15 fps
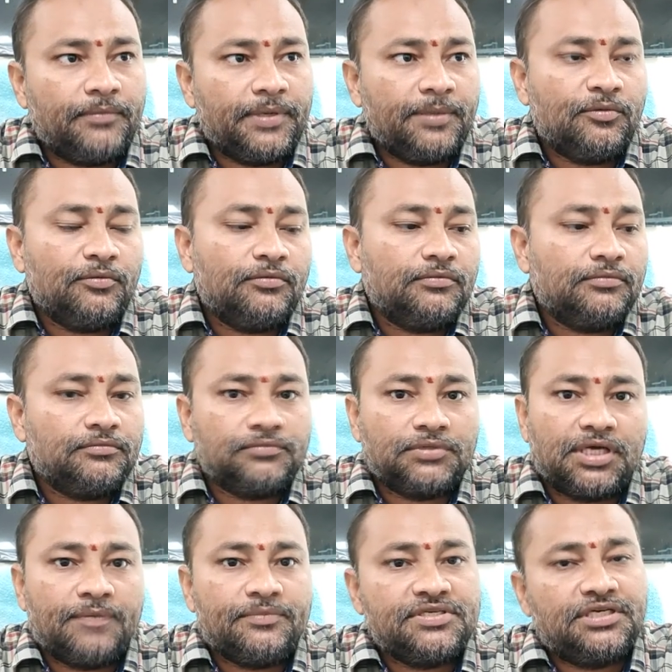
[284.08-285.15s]
మేము
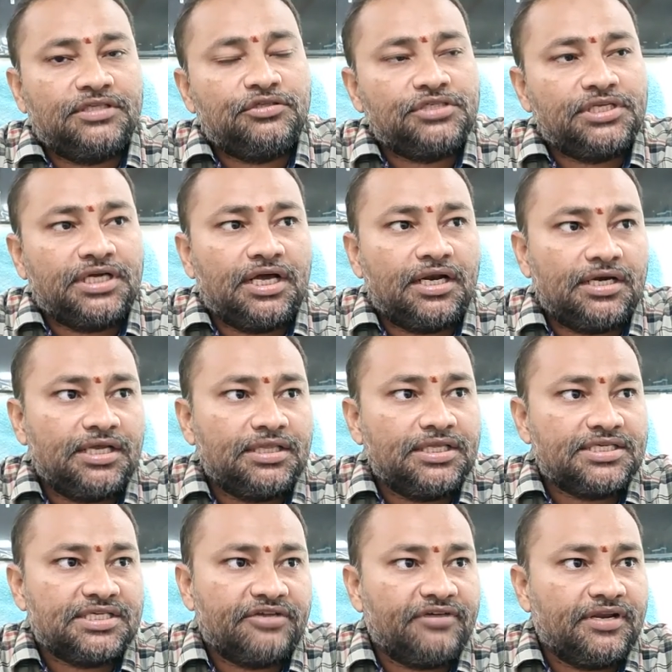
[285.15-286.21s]
కమిషనర్ దృష్టికి ఆల్రెడీ
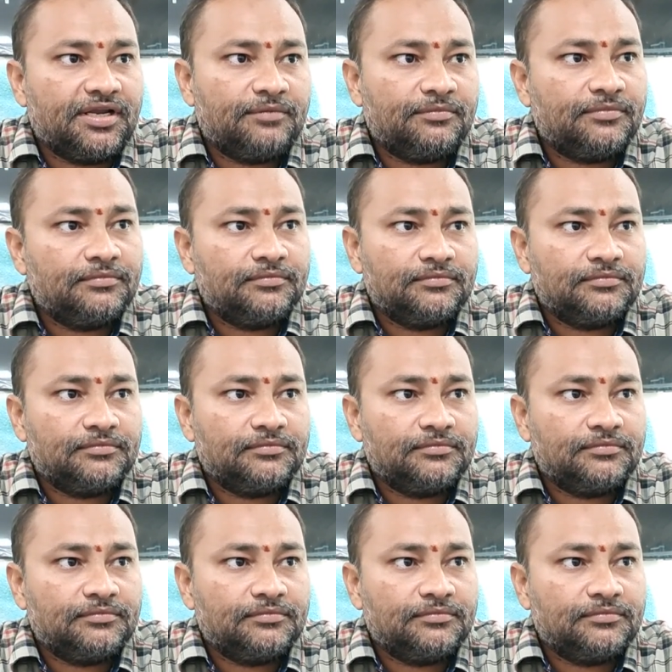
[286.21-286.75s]
తీసుకువెళ్ళాము